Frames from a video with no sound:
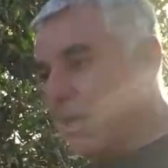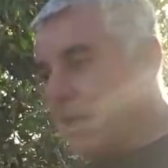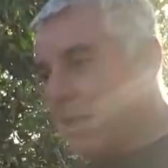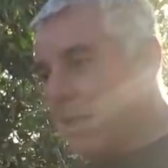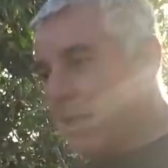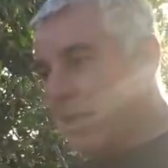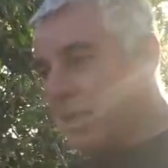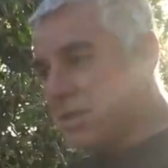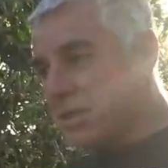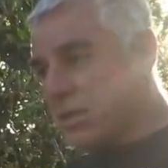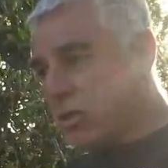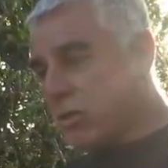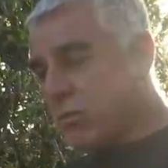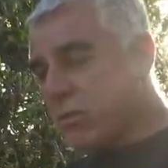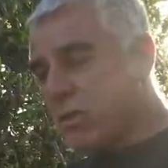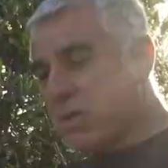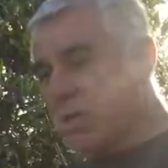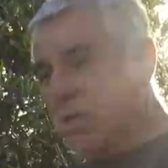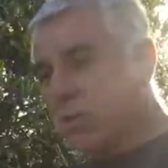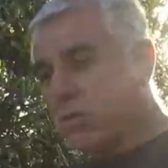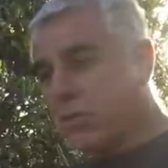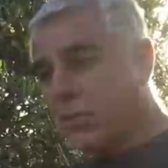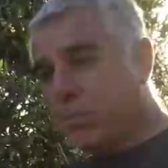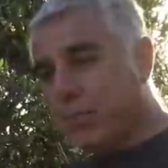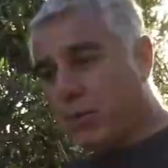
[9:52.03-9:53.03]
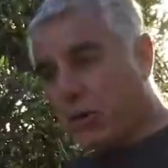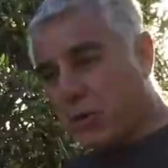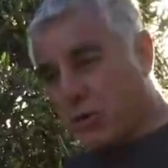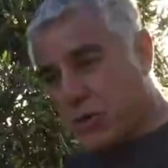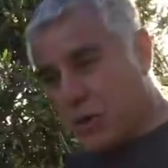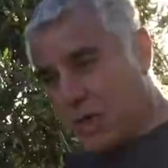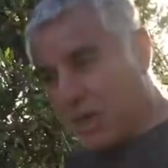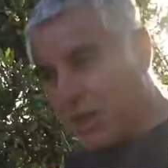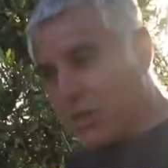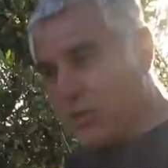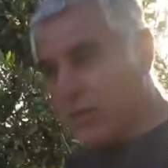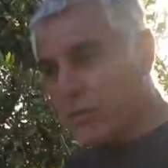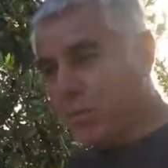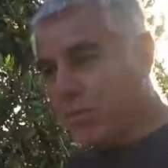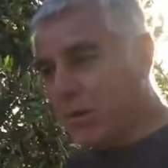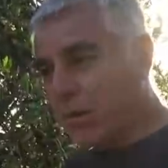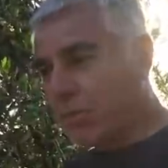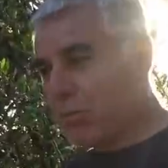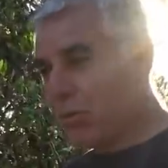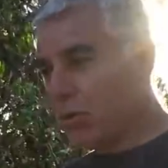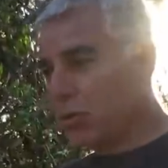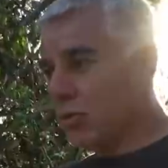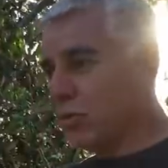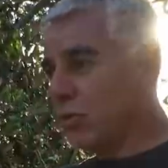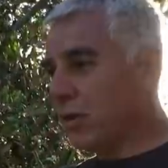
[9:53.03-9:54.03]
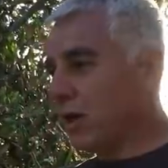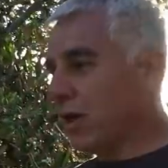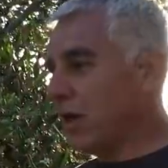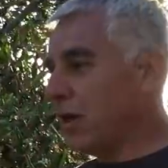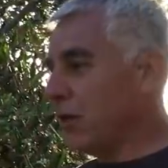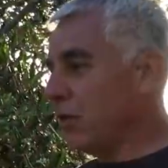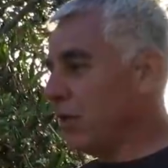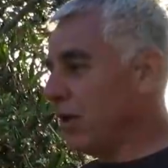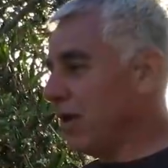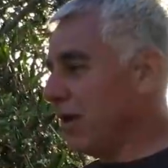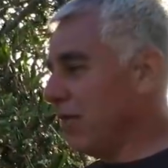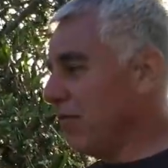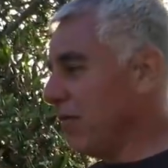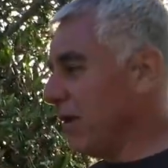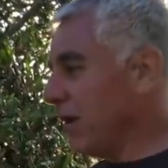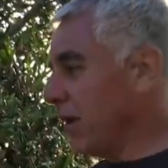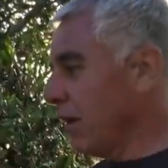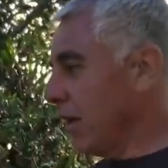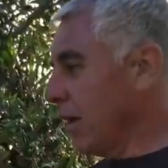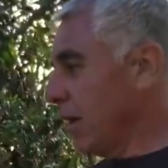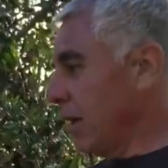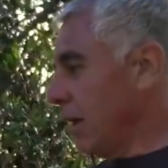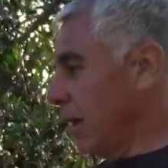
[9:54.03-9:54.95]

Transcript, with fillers: è già cominciato il processo per produrre le olive.